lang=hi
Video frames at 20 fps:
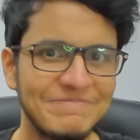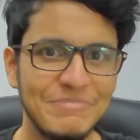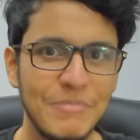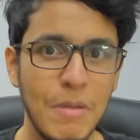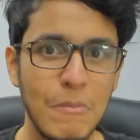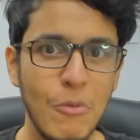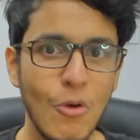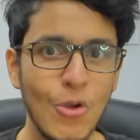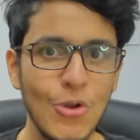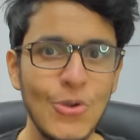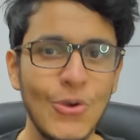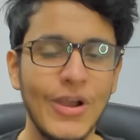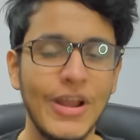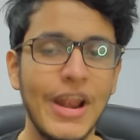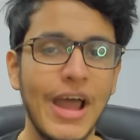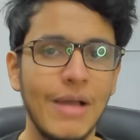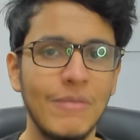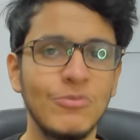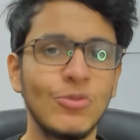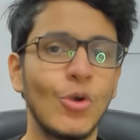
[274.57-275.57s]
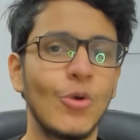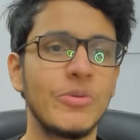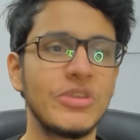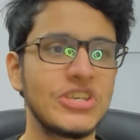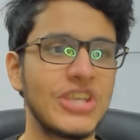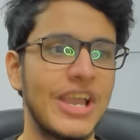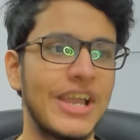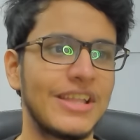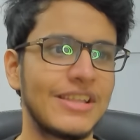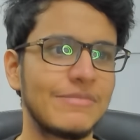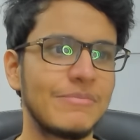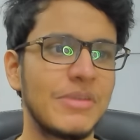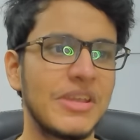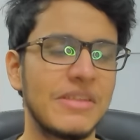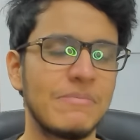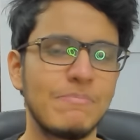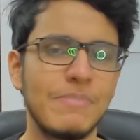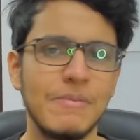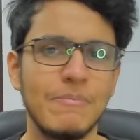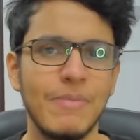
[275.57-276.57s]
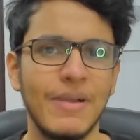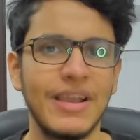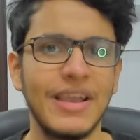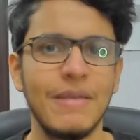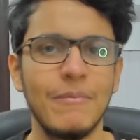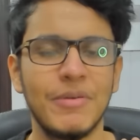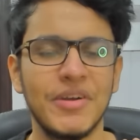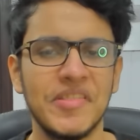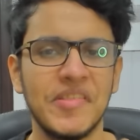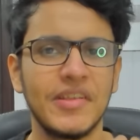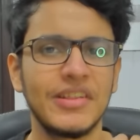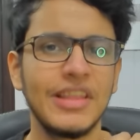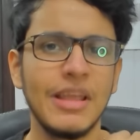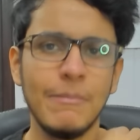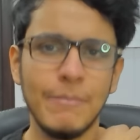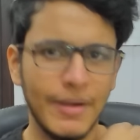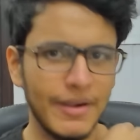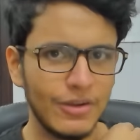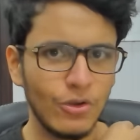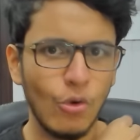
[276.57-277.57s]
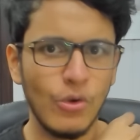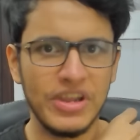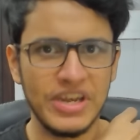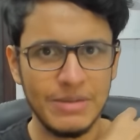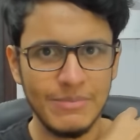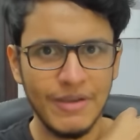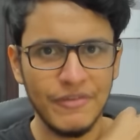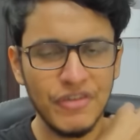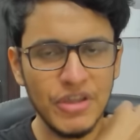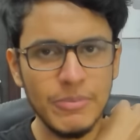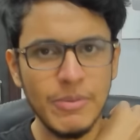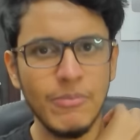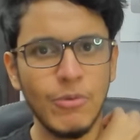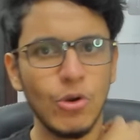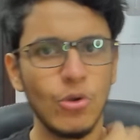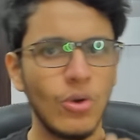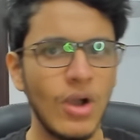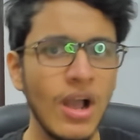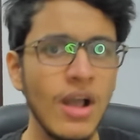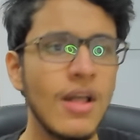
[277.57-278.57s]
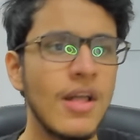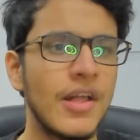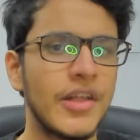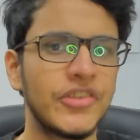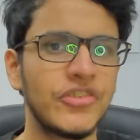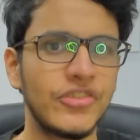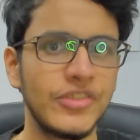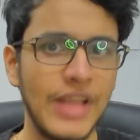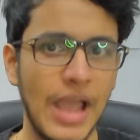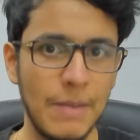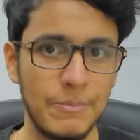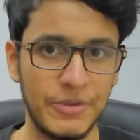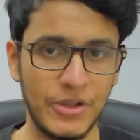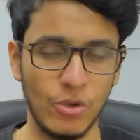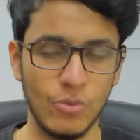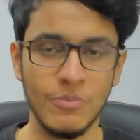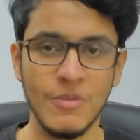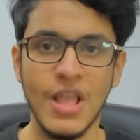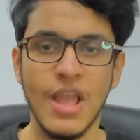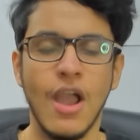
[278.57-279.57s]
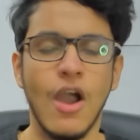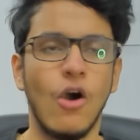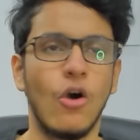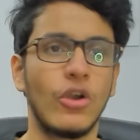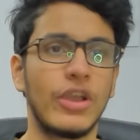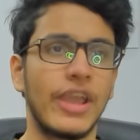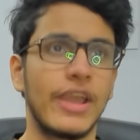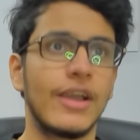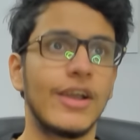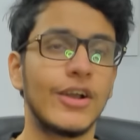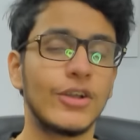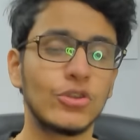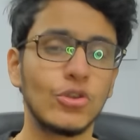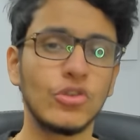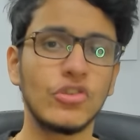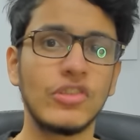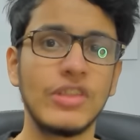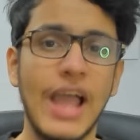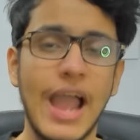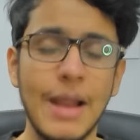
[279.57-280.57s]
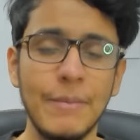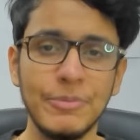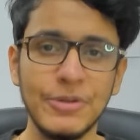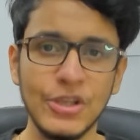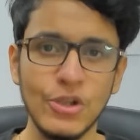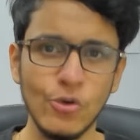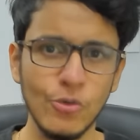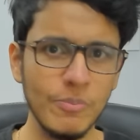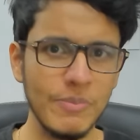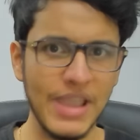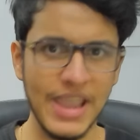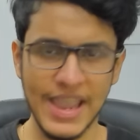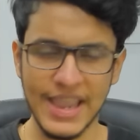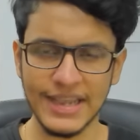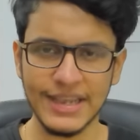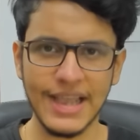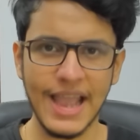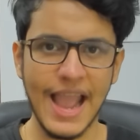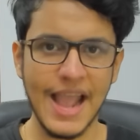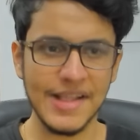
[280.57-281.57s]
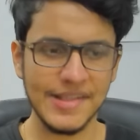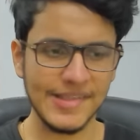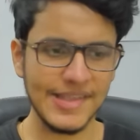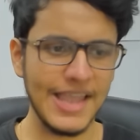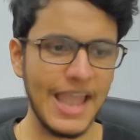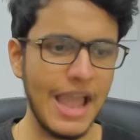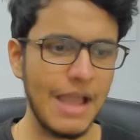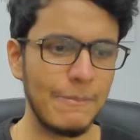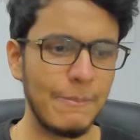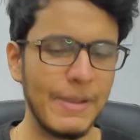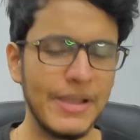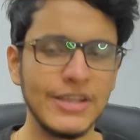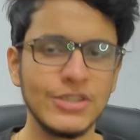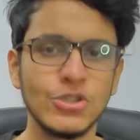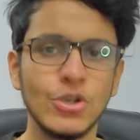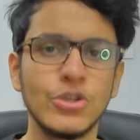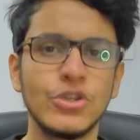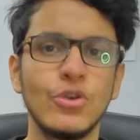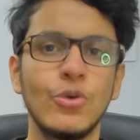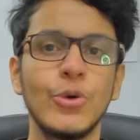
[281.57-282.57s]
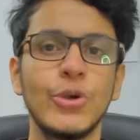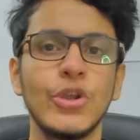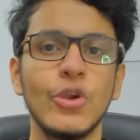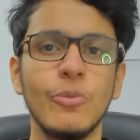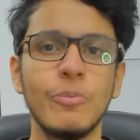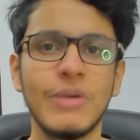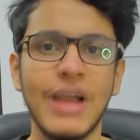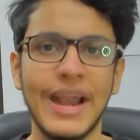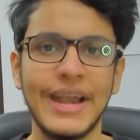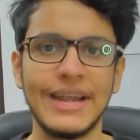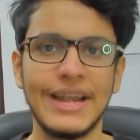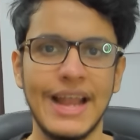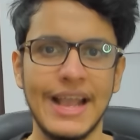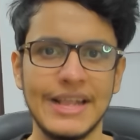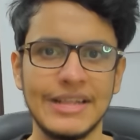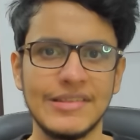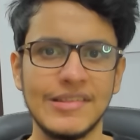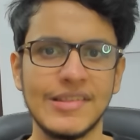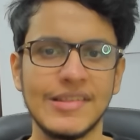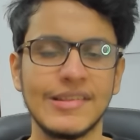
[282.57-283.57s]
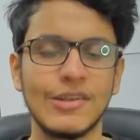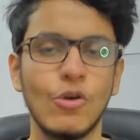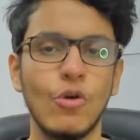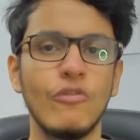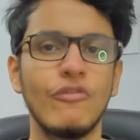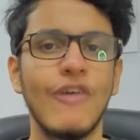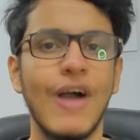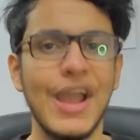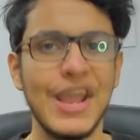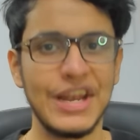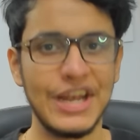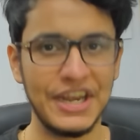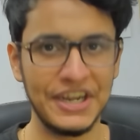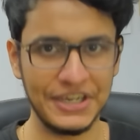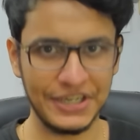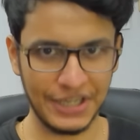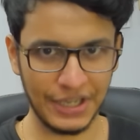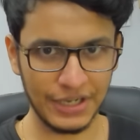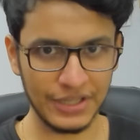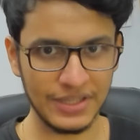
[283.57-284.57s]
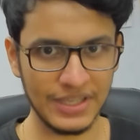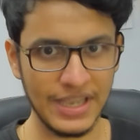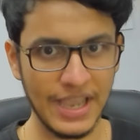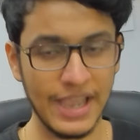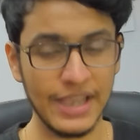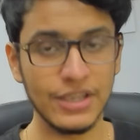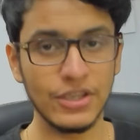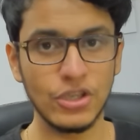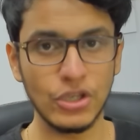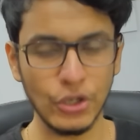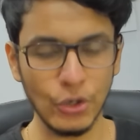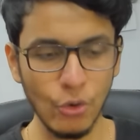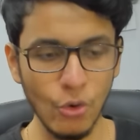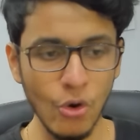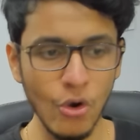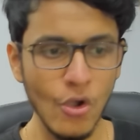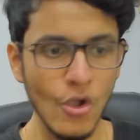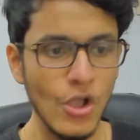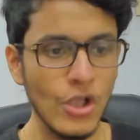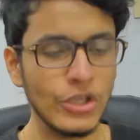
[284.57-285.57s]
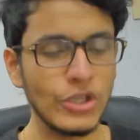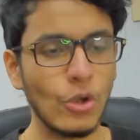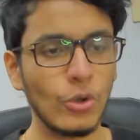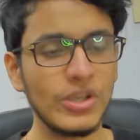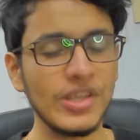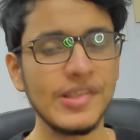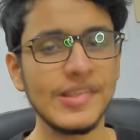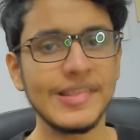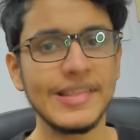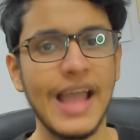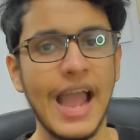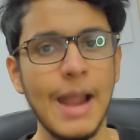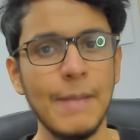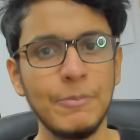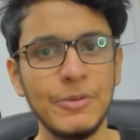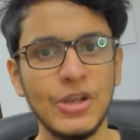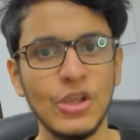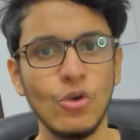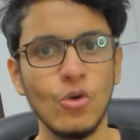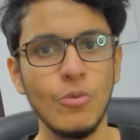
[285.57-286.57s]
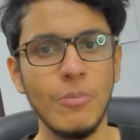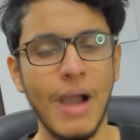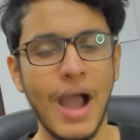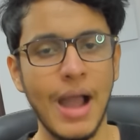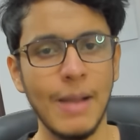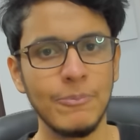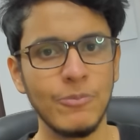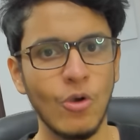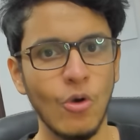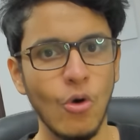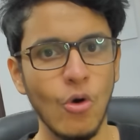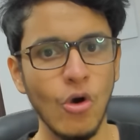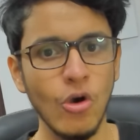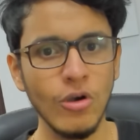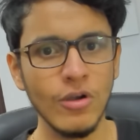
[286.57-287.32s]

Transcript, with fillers: मैं बोलूंगा नाम तो भी शायद मेरे पे पंगे पड़ सकते हैं बट कोई नहीं मैं फिर भी बोलूंगा स्नैप ओके तो स्नैप एक ऐसी ऐप है जो यूट्यूब गाइडलाइंस को वायलेट करती है क्यों क्योंकि स्नैप आपको